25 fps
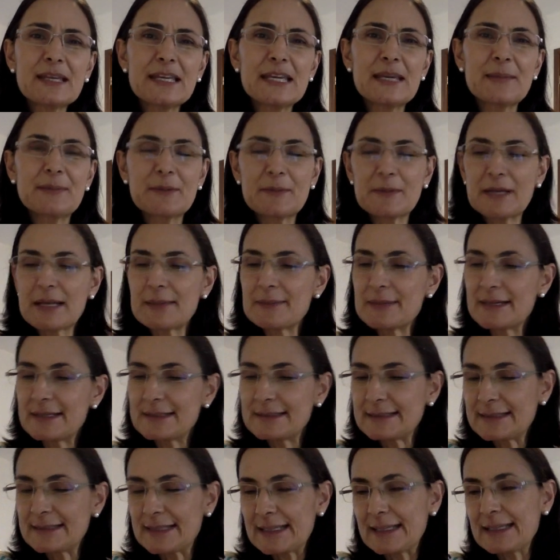Y
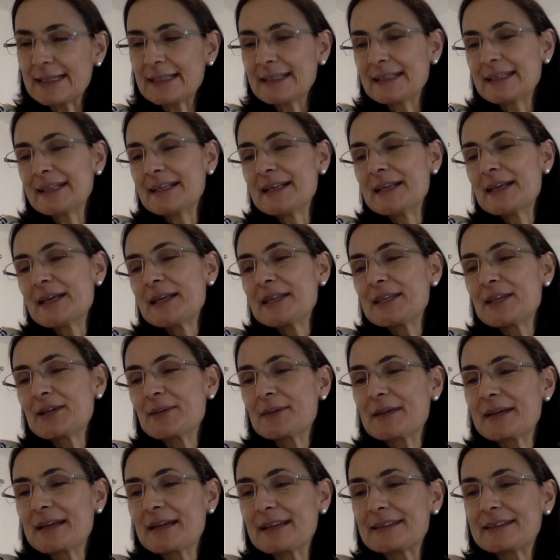primeramente,
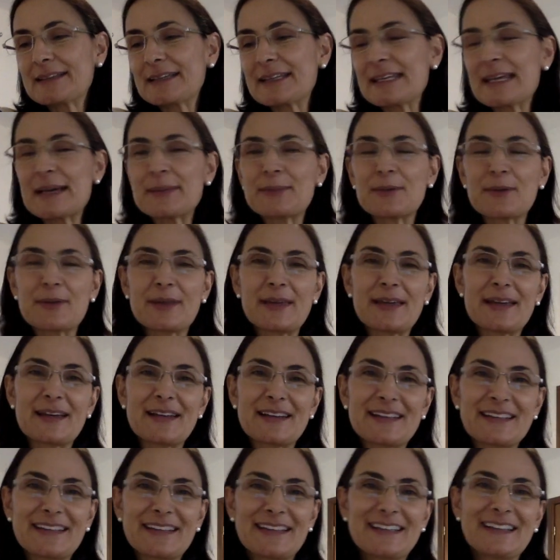digo, me encantaría
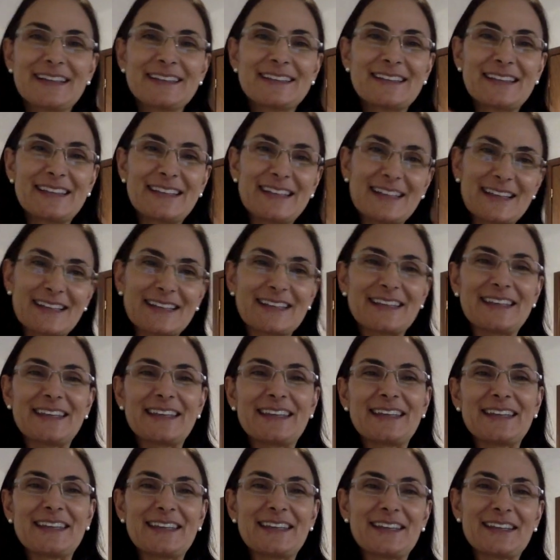poder tener
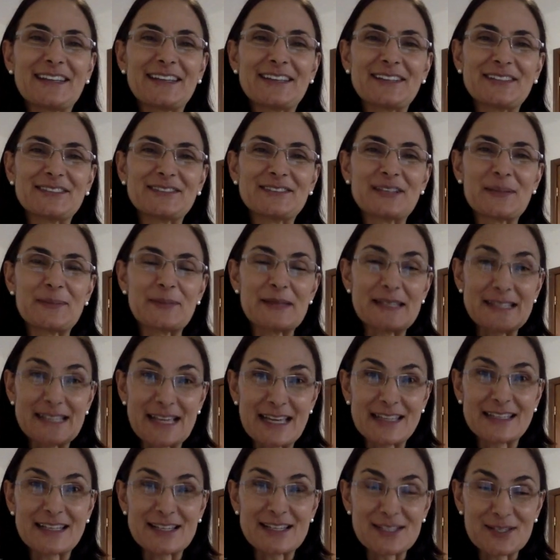aquí una
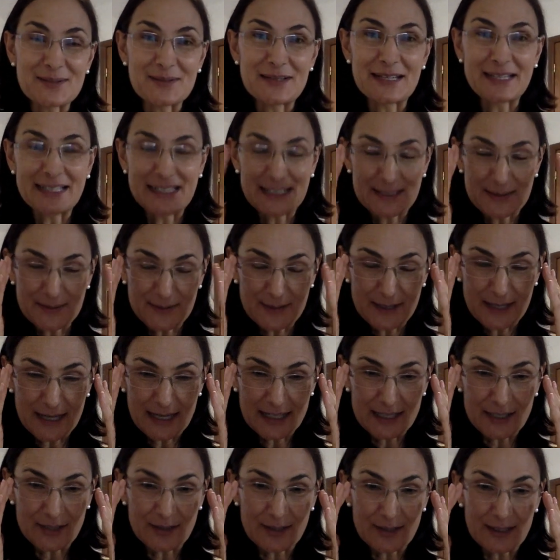pizarra sobre la que
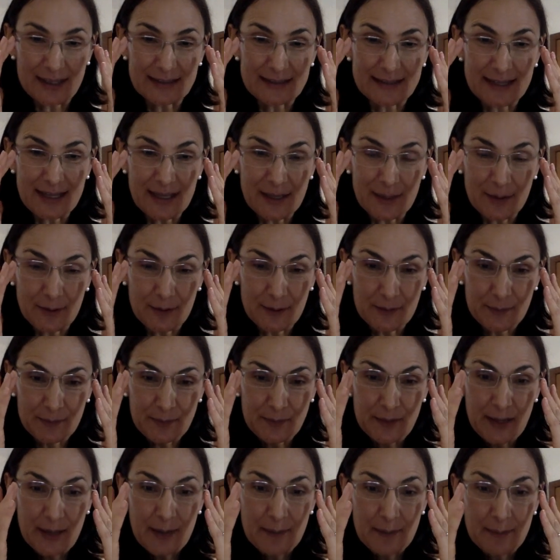dibujar y no la tengo,
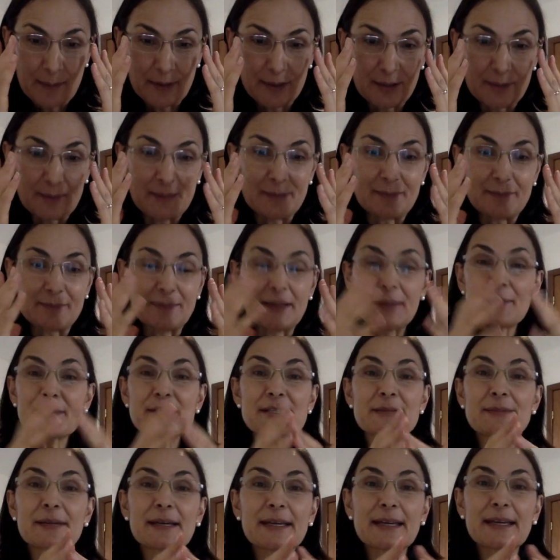pero
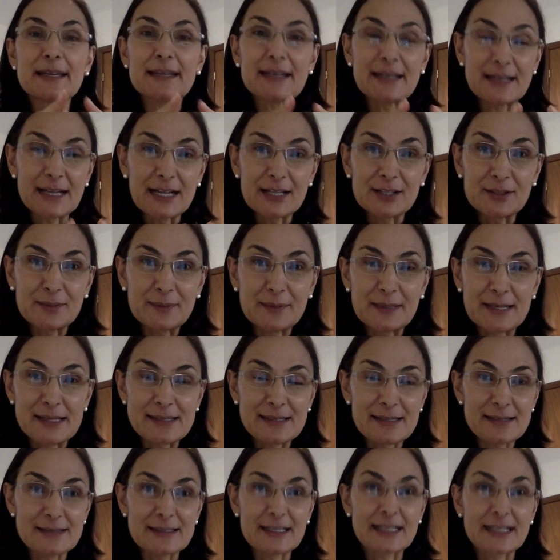vamos a imaginar algo para
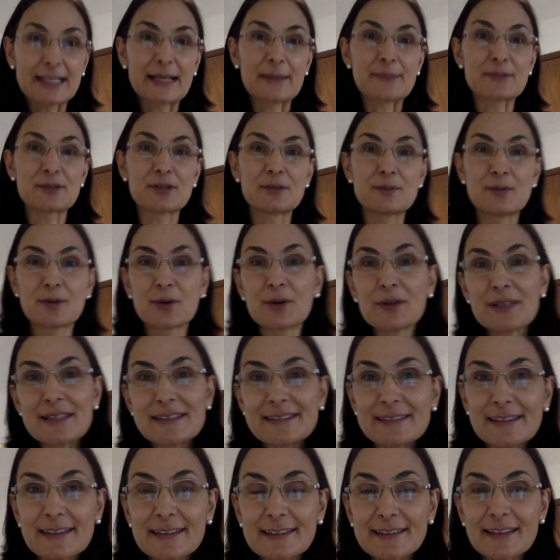hacer esta cápsula un poco
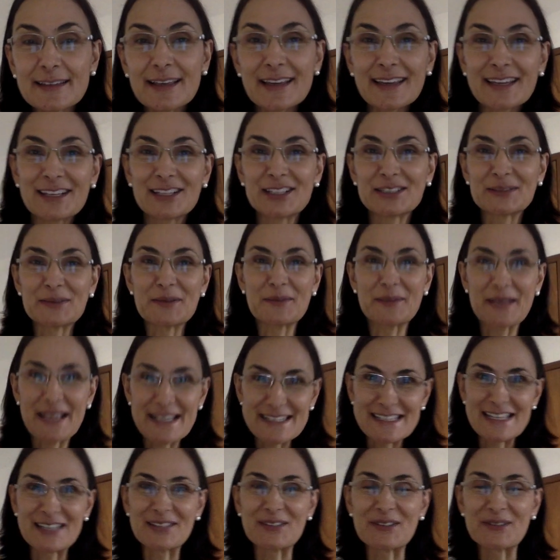distinta y que no te
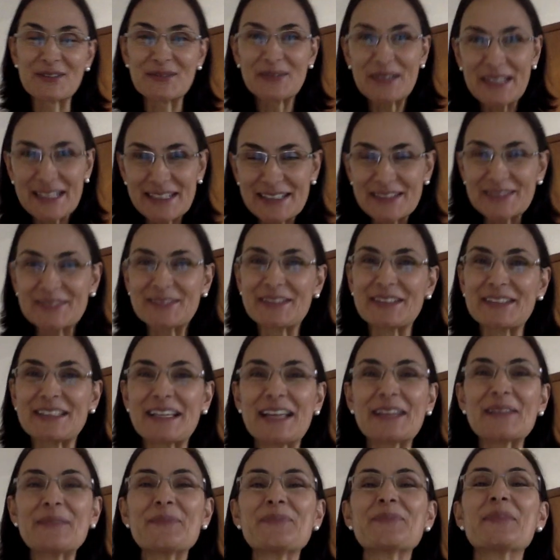vayas a dormir,
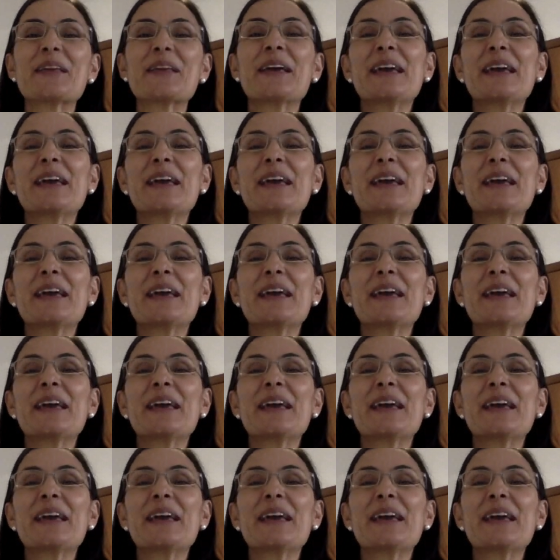¿verdad?